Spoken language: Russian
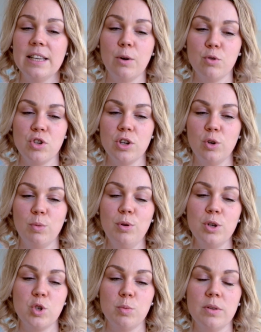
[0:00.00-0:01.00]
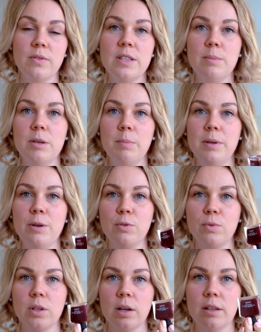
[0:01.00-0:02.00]
Я очень их люблю, особенно в зимний период.
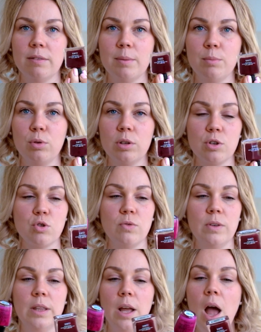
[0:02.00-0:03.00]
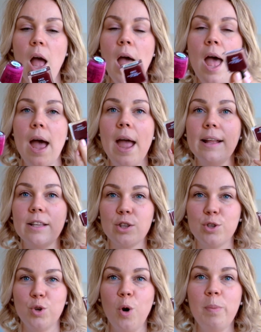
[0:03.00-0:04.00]
Вот так, наверное, будет хорошо видно.
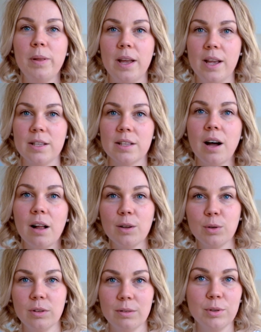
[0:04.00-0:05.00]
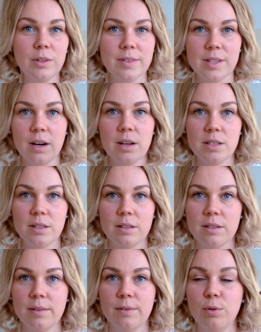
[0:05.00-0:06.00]
Этот теплый, этот холодный. Вот и вся
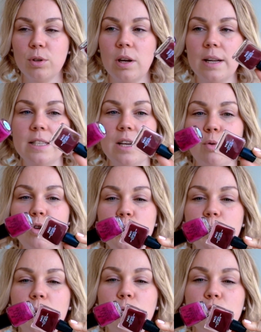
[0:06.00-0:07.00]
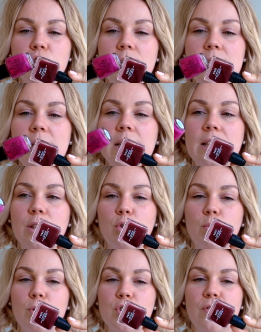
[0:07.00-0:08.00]
разница. Вот. Хотя очень похожие оттенки, только
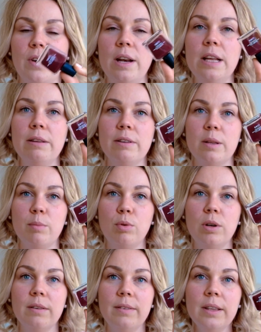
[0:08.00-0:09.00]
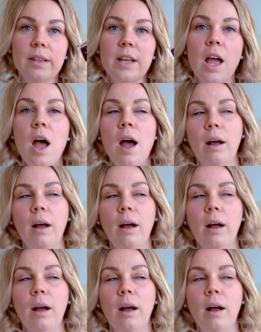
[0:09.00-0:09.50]
больше фиолетовый, это более винный.